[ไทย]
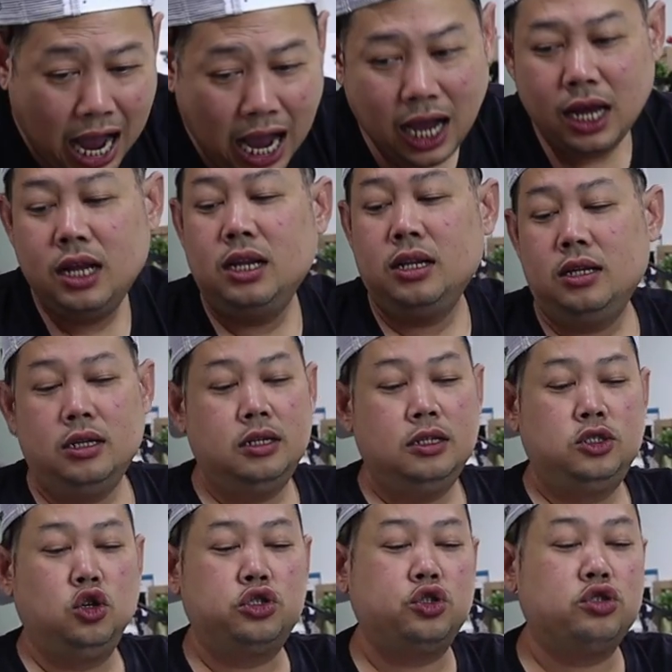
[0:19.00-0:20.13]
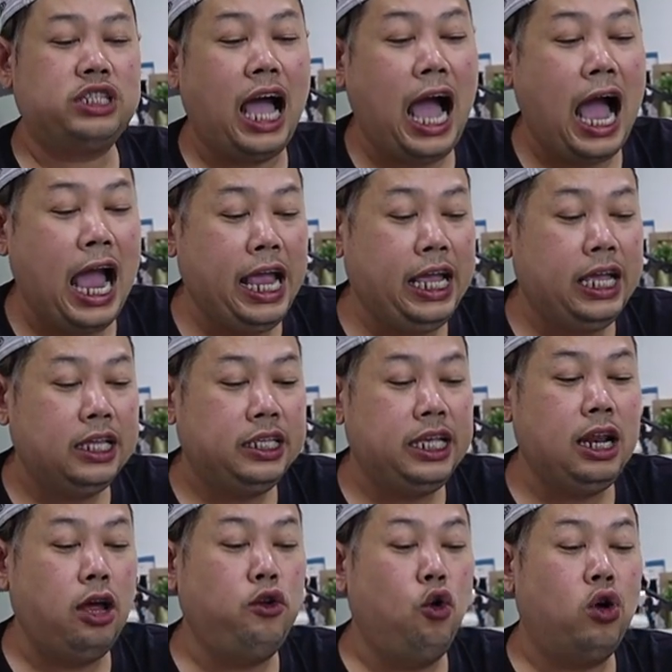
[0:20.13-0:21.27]
ยที่เรา
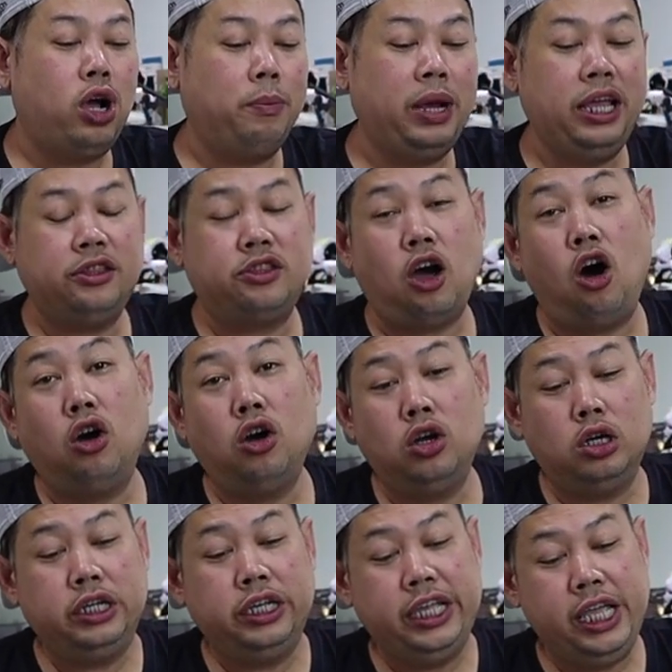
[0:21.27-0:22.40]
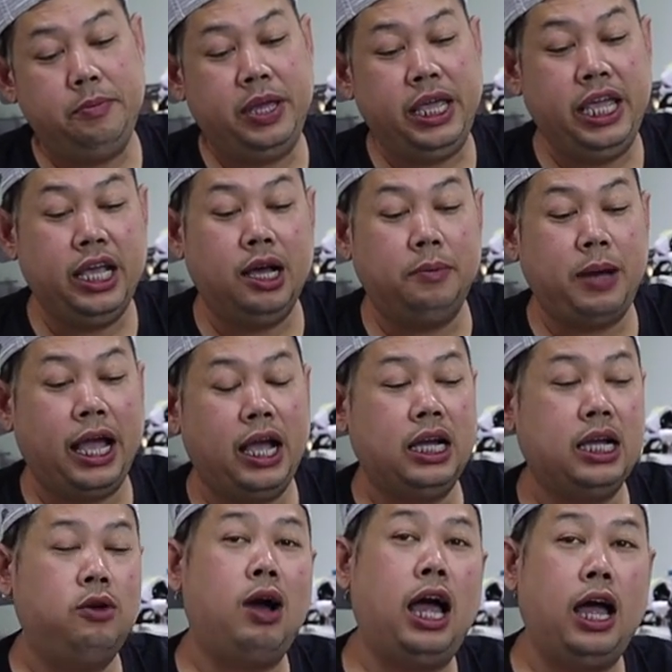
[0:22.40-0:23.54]
ดูกันไป2 EP ก็ไปก็
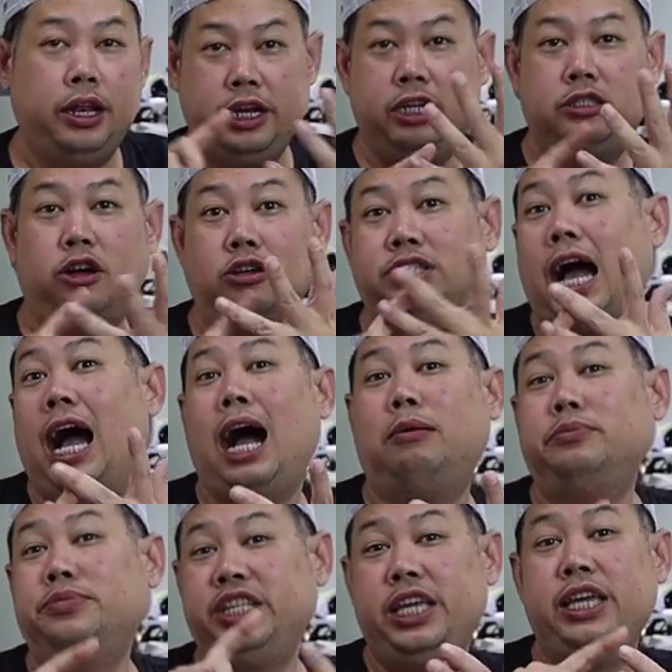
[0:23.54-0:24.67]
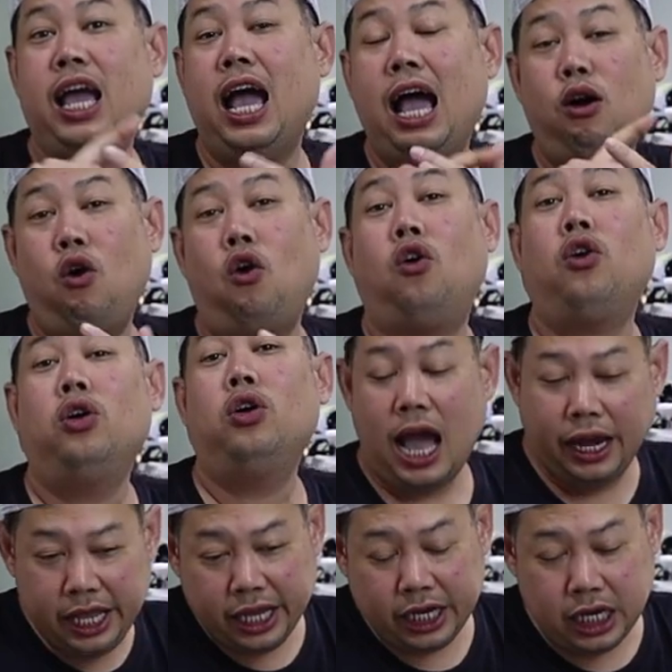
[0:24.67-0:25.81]
คือว่า 1 2 3 4 5 6
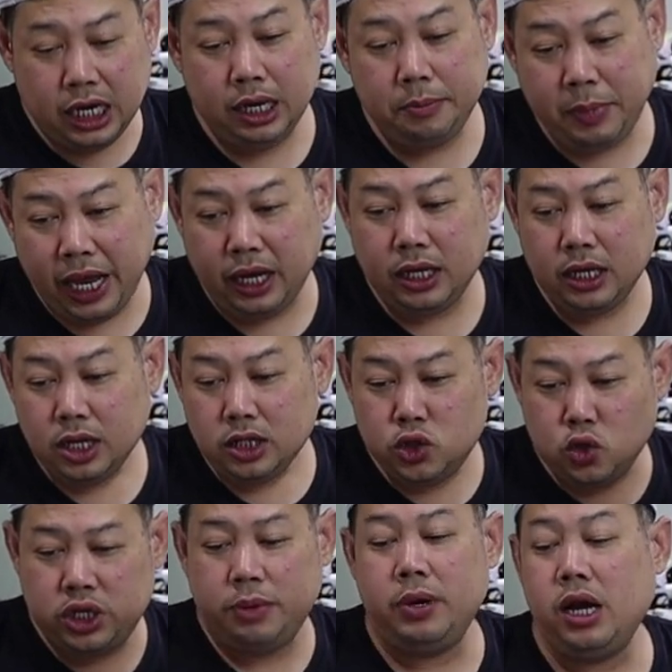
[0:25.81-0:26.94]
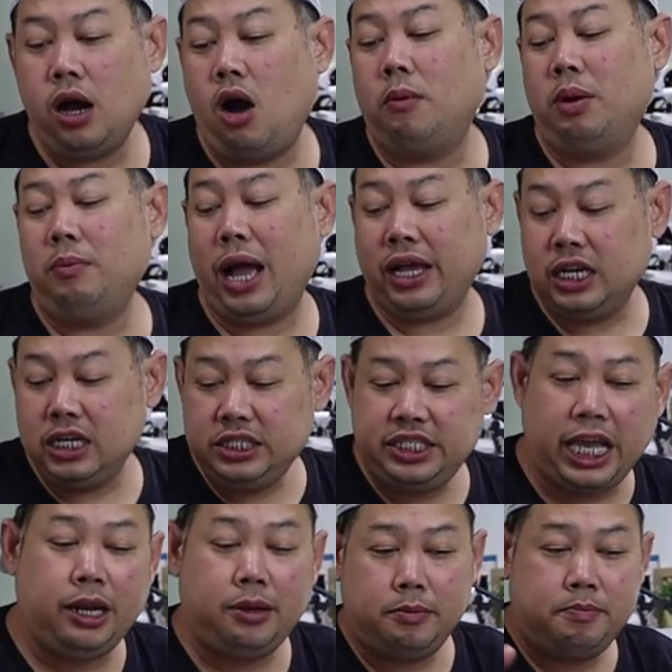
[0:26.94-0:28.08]
อันนี้คือเป็นชุดที่เพิ่งออกมาใหม่คือ
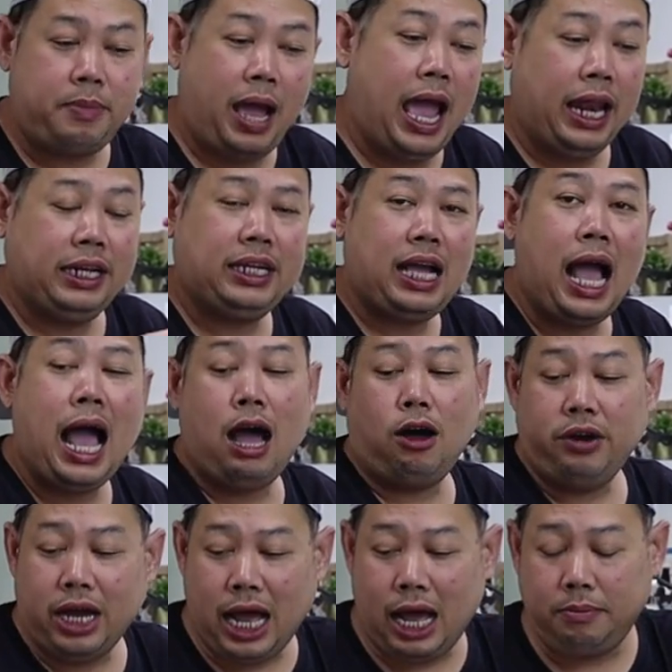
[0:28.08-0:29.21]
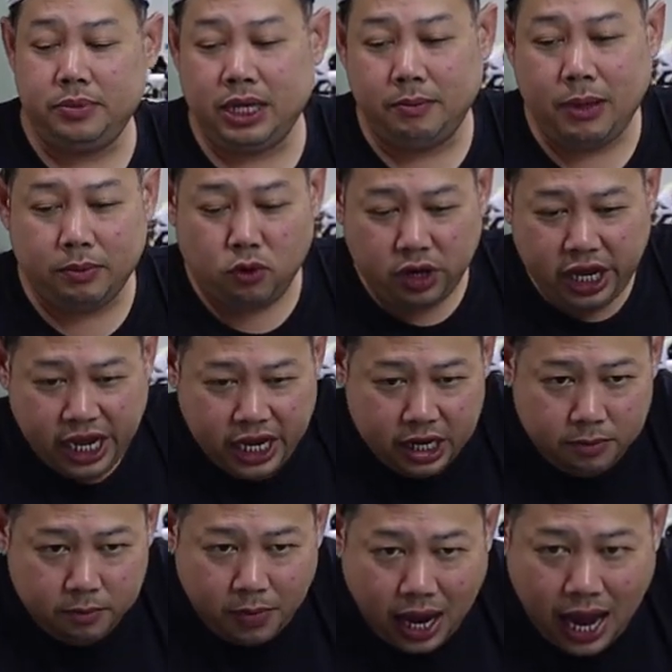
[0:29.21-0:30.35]
789 นะครับสำหรับตัวนี้
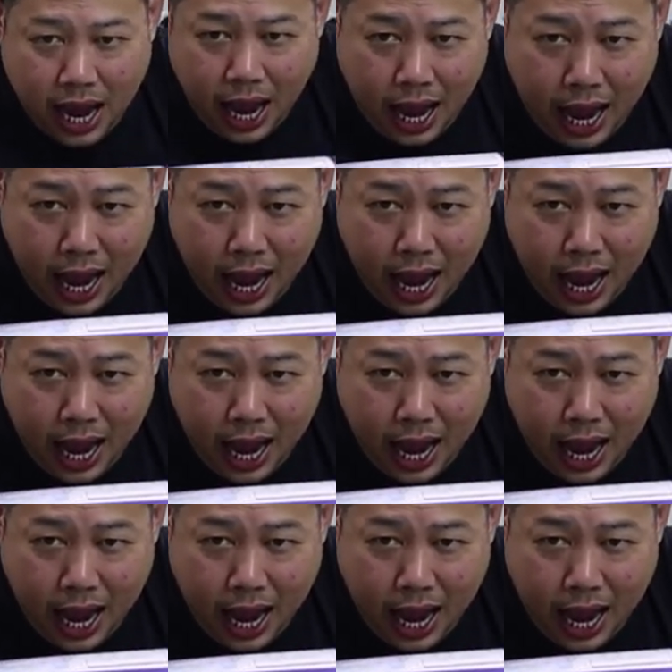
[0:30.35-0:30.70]
ป๊า